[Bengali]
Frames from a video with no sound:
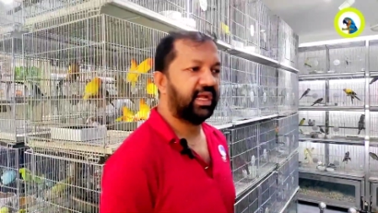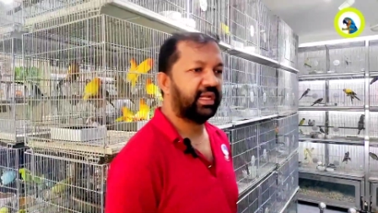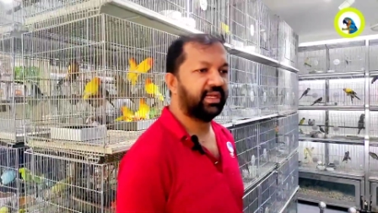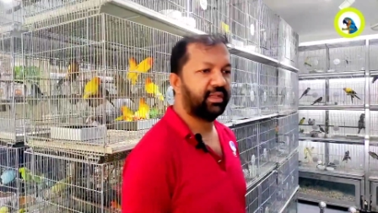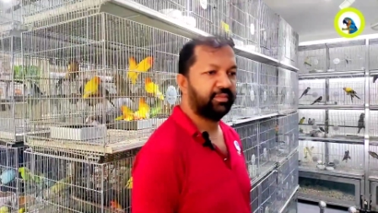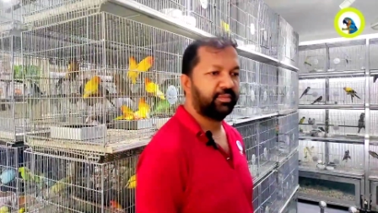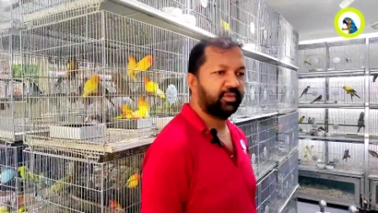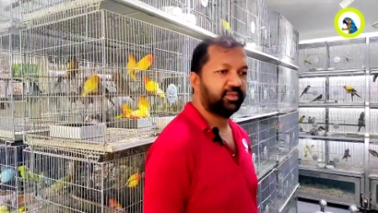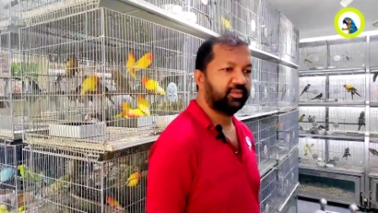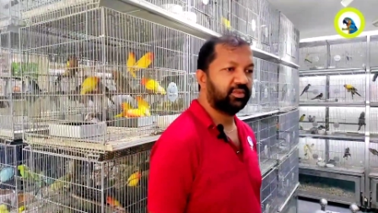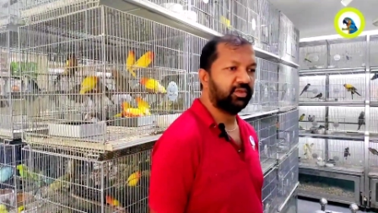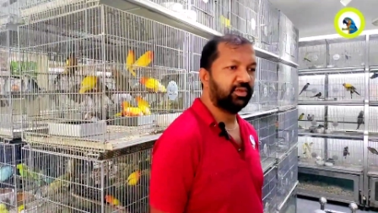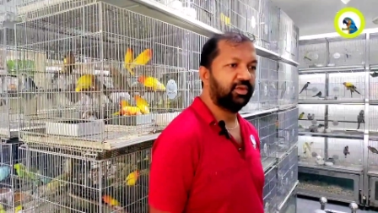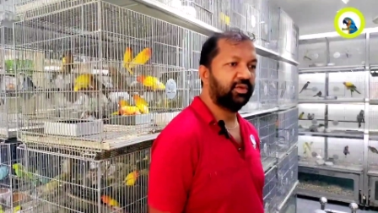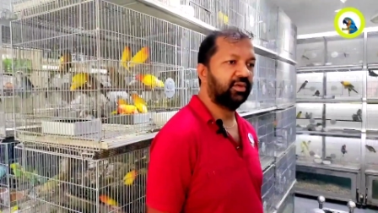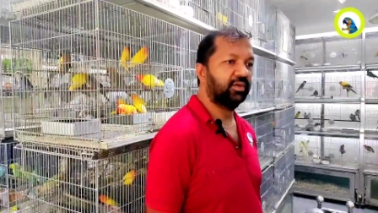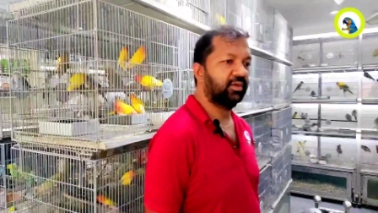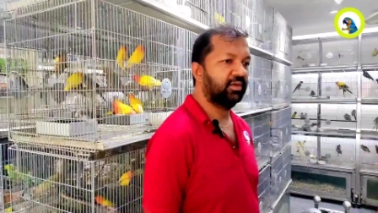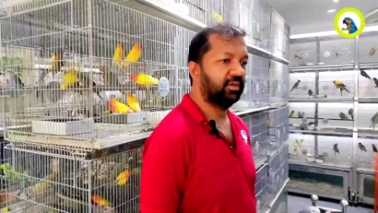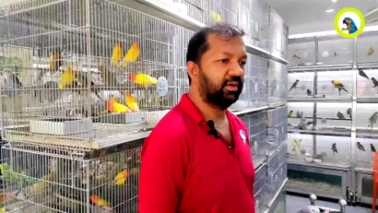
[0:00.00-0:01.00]
আগের মতো
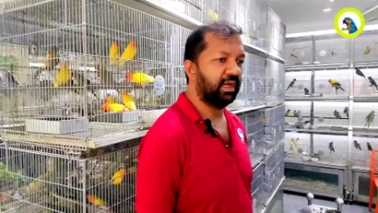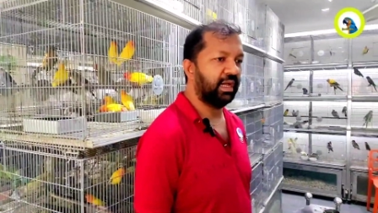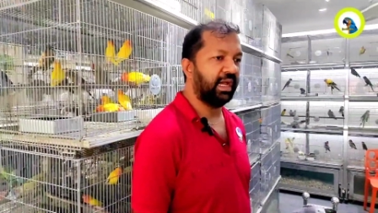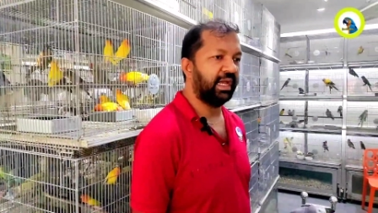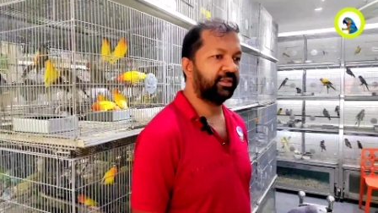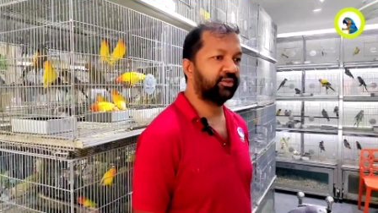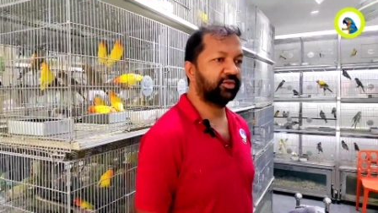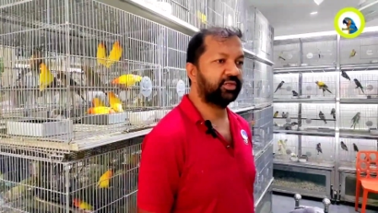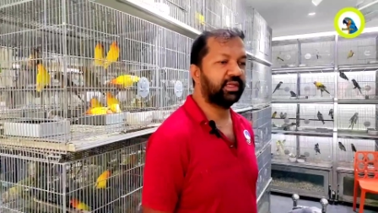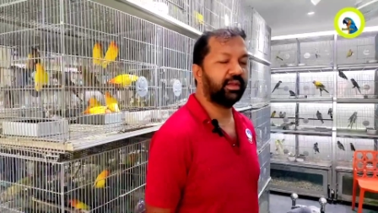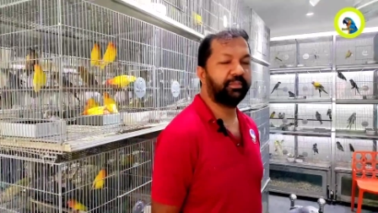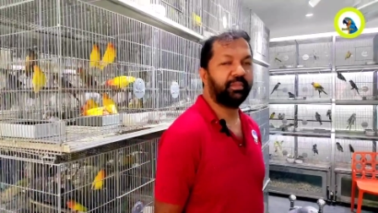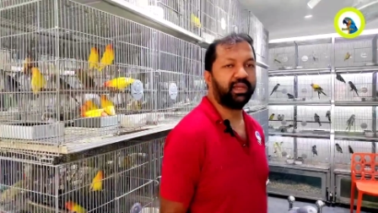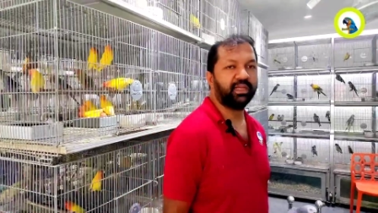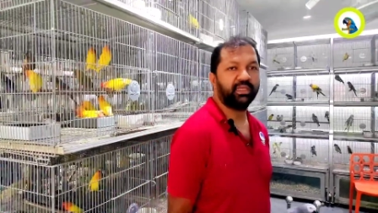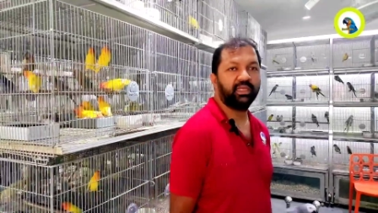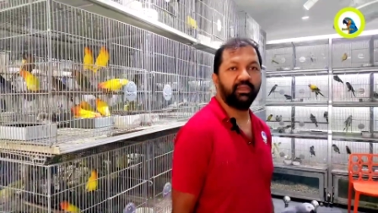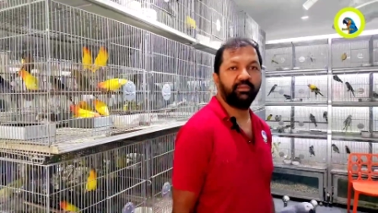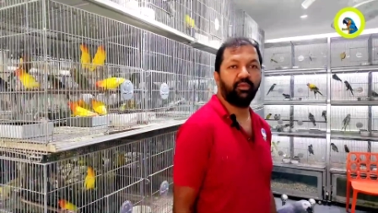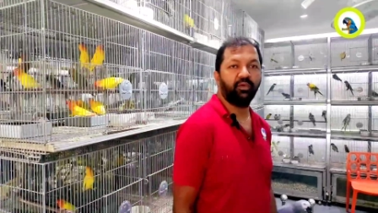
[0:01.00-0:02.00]
এতটা
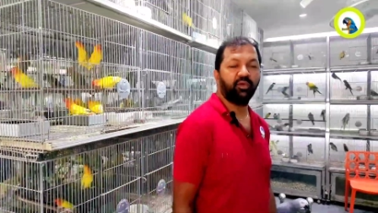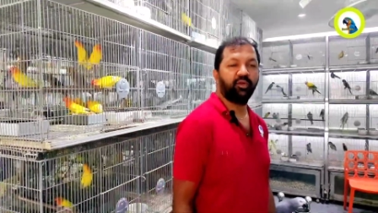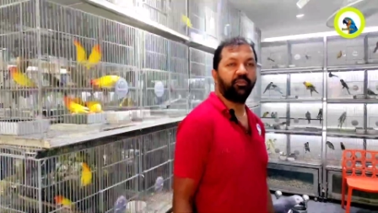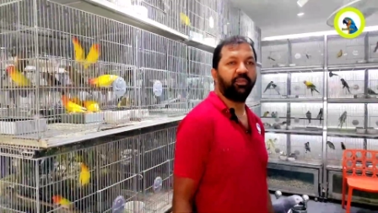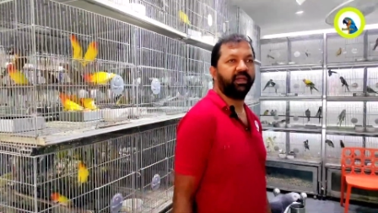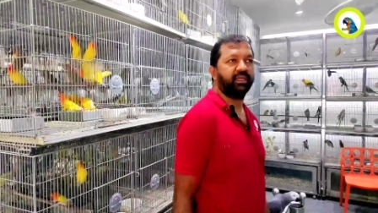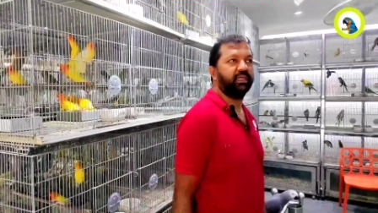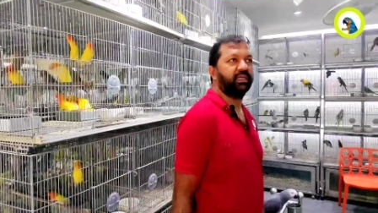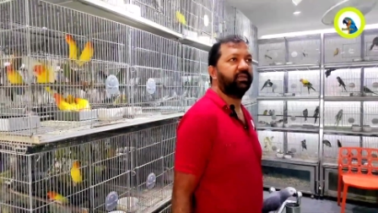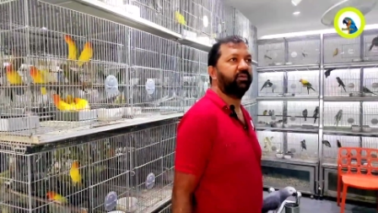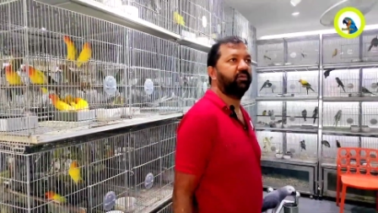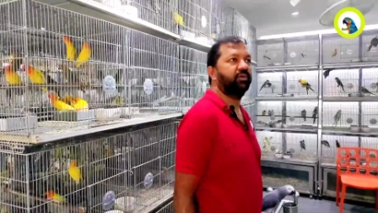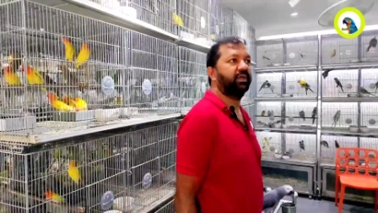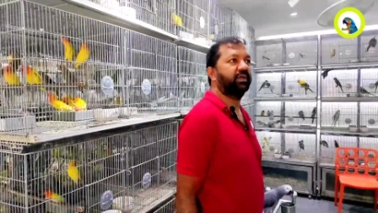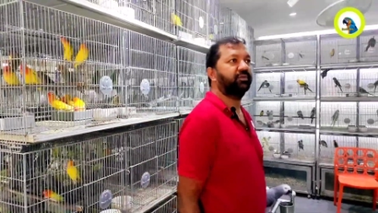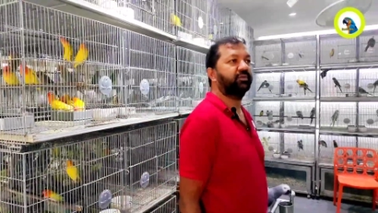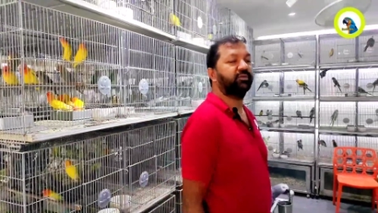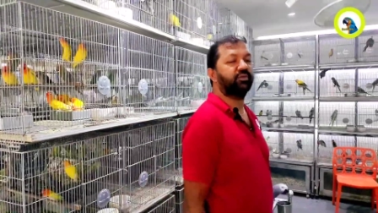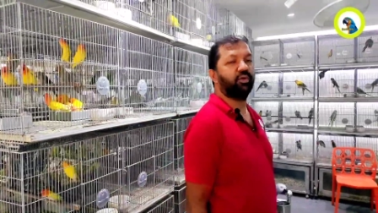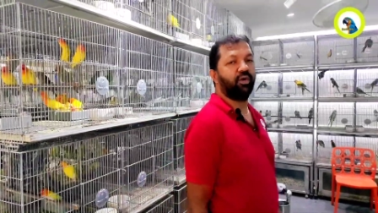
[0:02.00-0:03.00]
পাখি বড় পাখিগুলো
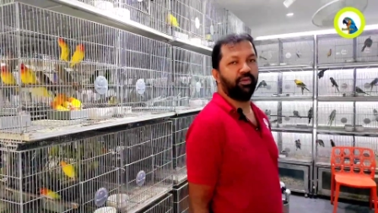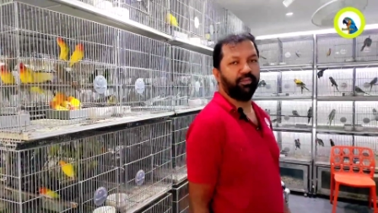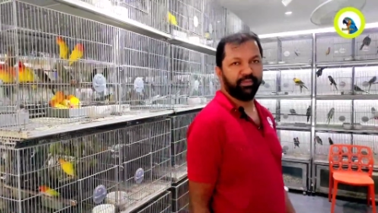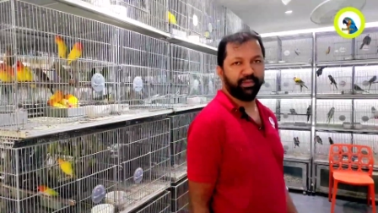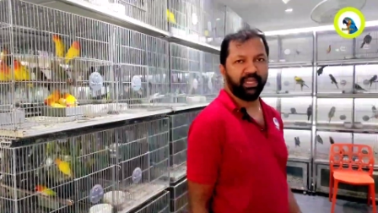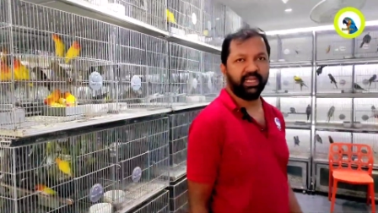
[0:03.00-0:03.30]
একটু কম